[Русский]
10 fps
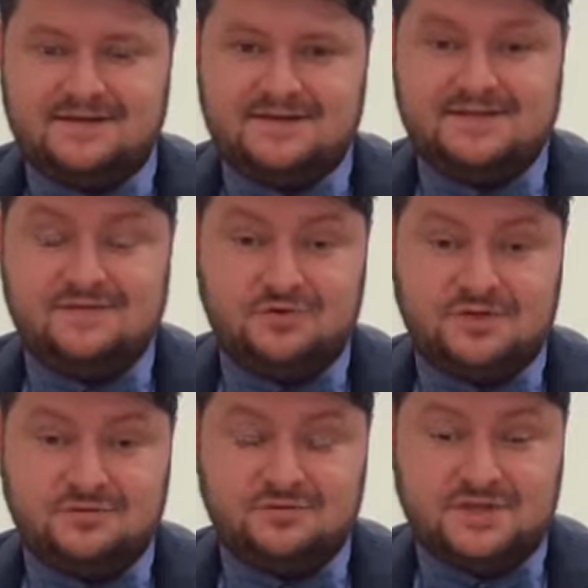
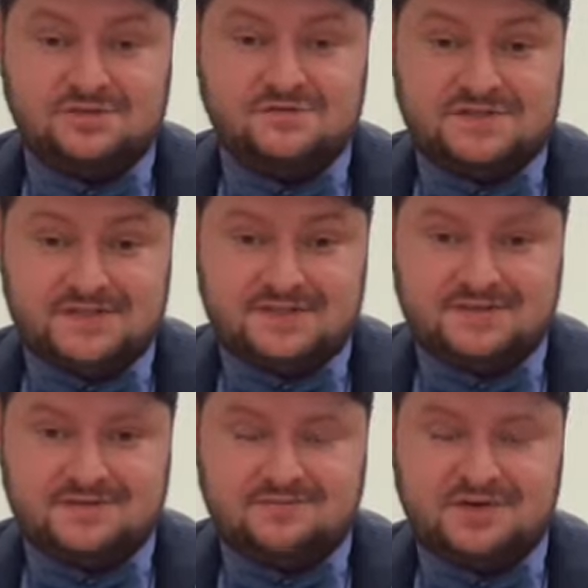Сегодня у нас у всех
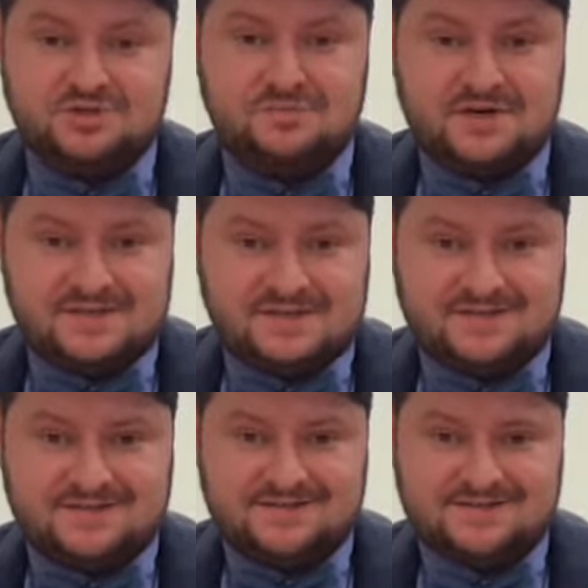большой праздник –
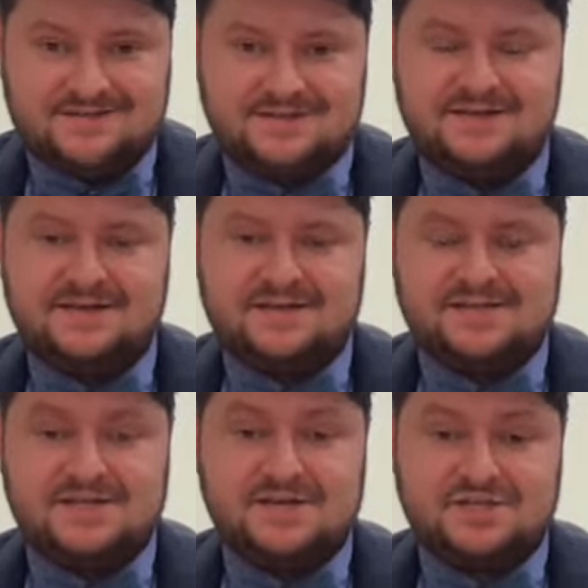
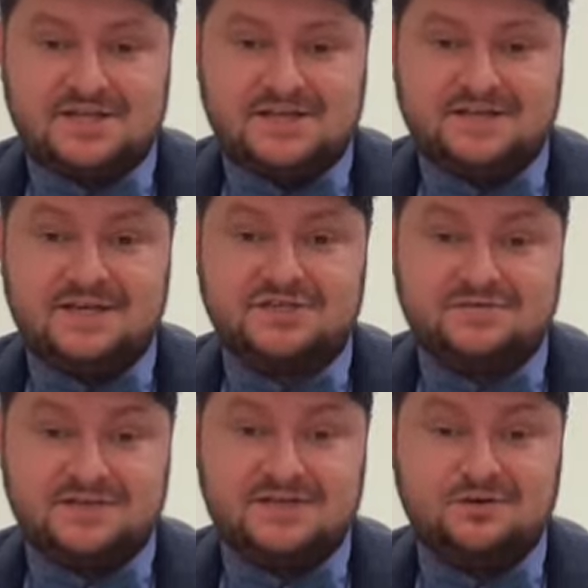день рождения
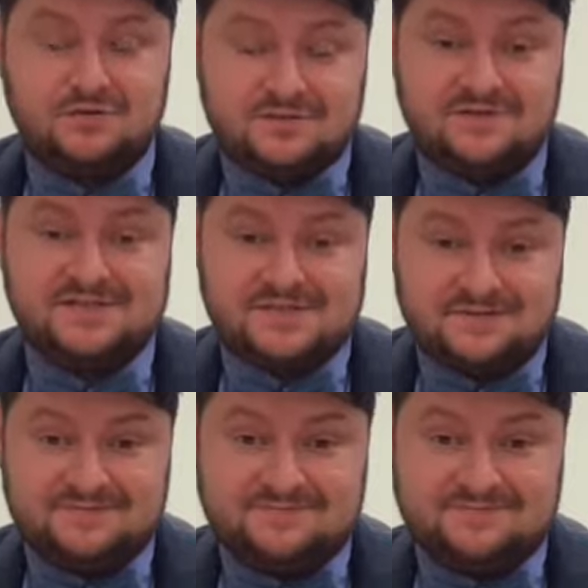нашего дорогого дворца.